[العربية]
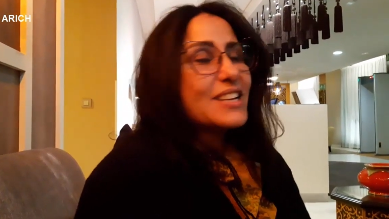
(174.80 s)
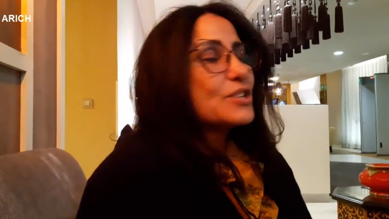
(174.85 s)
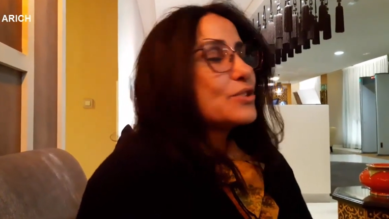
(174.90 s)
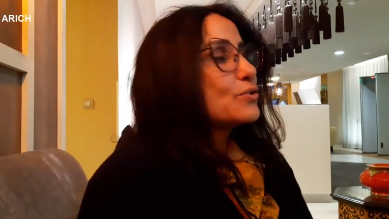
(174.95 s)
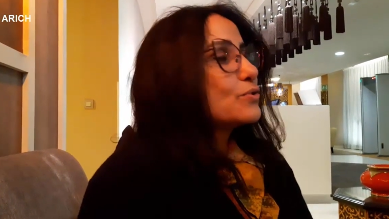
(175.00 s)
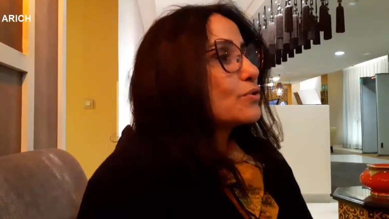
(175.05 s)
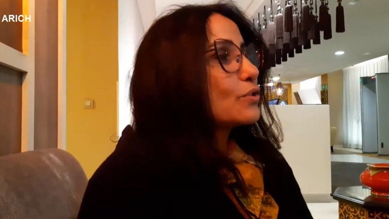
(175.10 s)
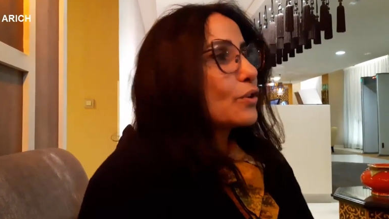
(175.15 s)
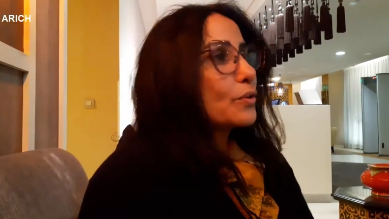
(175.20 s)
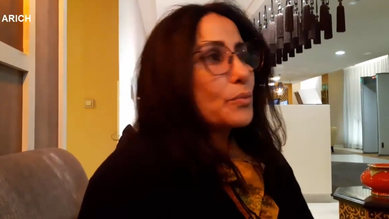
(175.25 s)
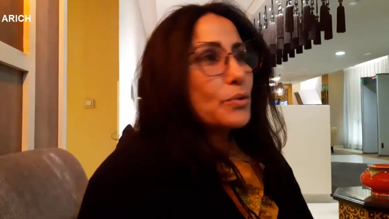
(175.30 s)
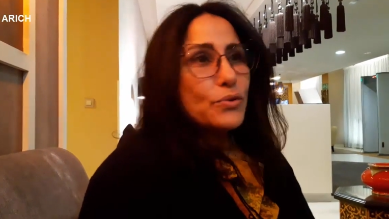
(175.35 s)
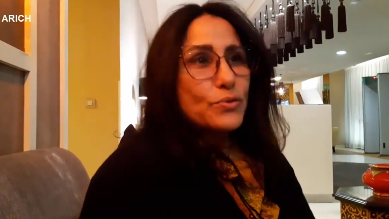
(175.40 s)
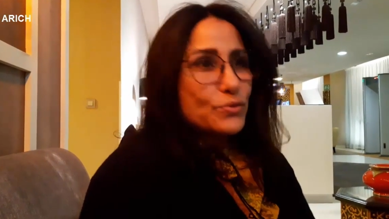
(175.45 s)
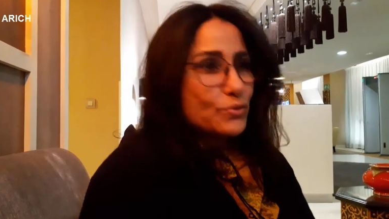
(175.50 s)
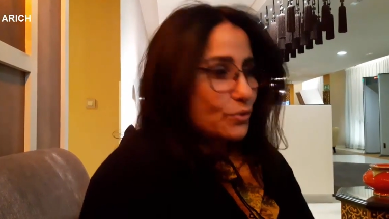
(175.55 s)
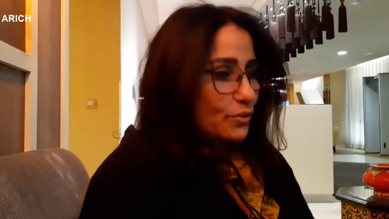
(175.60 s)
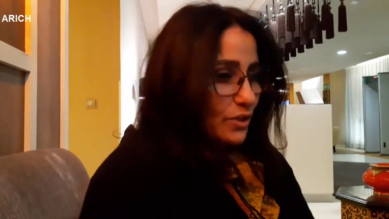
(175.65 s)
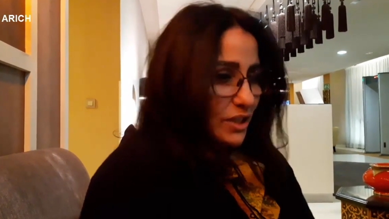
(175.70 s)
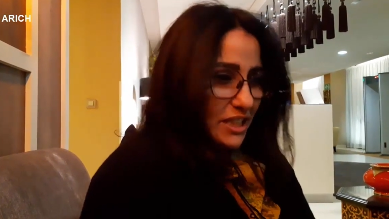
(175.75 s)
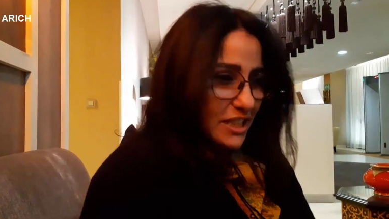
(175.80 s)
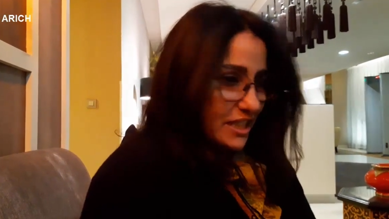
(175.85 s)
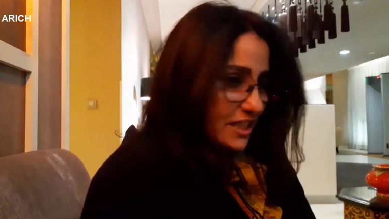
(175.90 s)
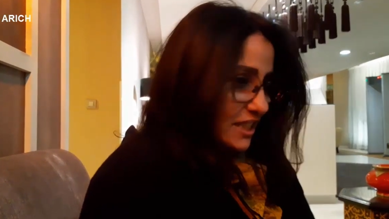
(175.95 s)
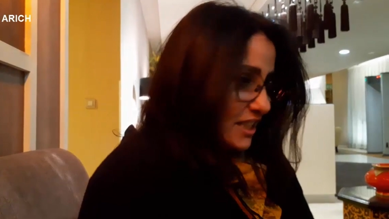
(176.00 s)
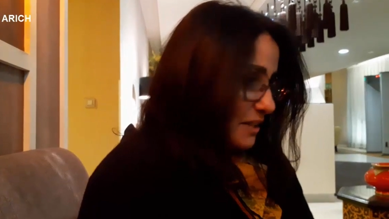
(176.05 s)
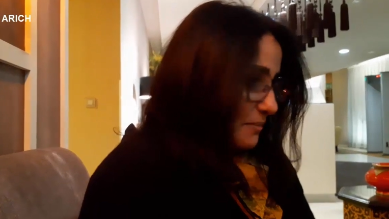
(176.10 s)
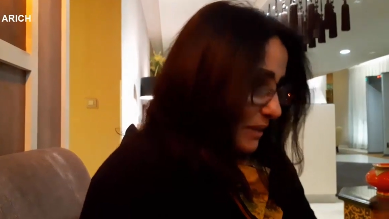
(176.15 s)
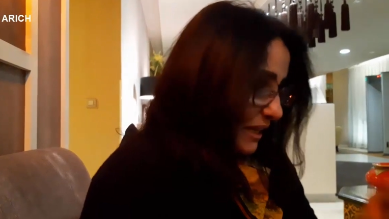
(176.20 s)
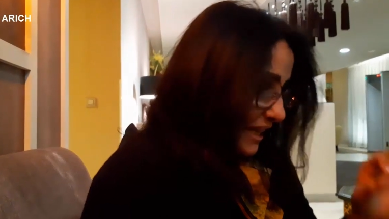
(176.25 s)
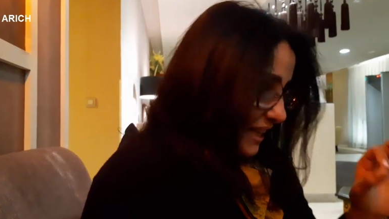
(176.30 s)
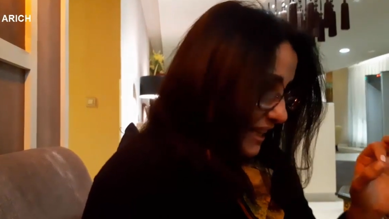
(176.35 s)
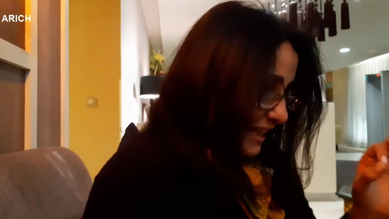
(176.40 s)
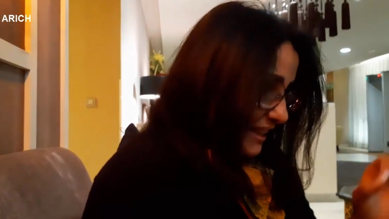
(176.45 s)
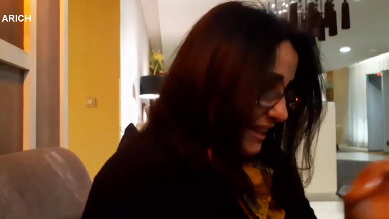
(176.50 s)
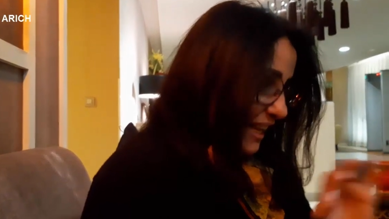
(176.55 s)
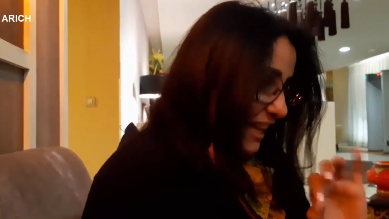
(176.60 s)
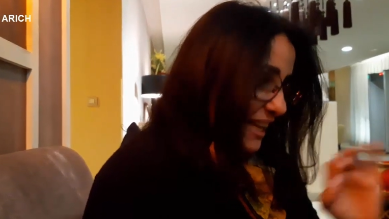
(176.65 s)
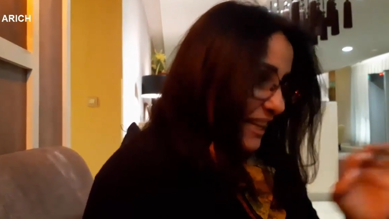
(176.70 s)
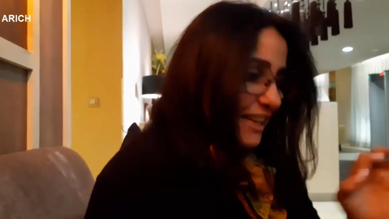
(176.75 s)
سيغ سور ميزور يعني
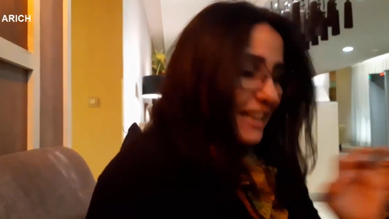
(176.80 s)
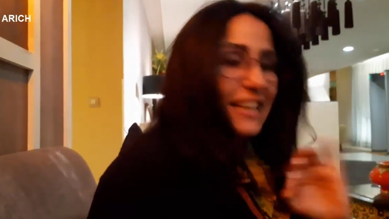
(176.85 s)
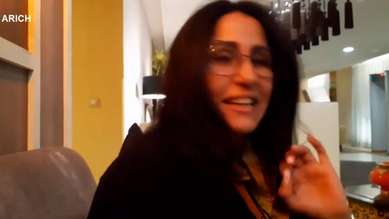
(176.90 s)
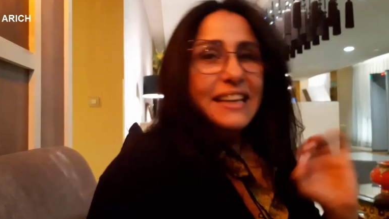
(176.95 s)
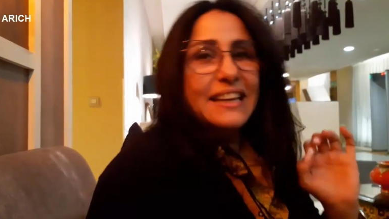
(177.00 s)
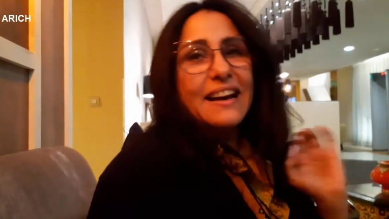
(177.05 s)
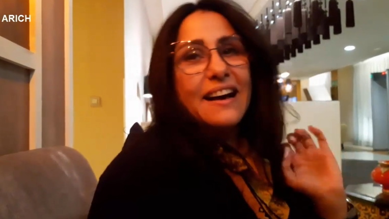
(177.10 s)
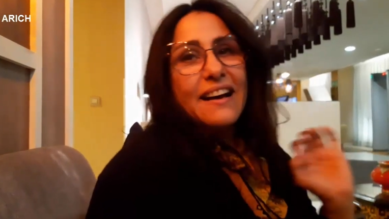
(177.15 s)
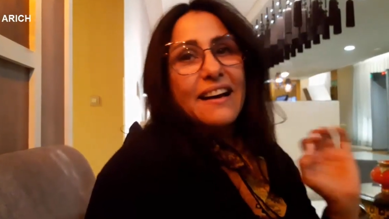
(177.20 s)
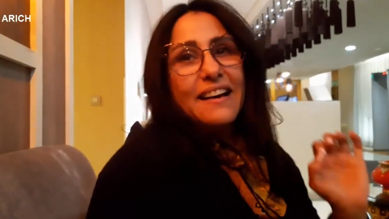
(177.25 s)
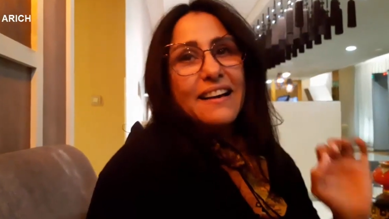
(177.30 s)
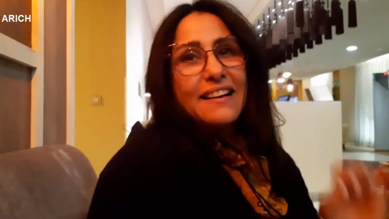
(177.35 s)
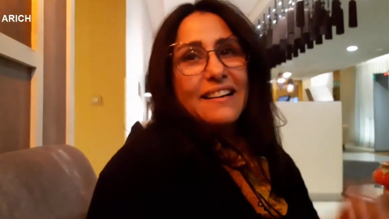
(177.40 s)
مخيطه عليا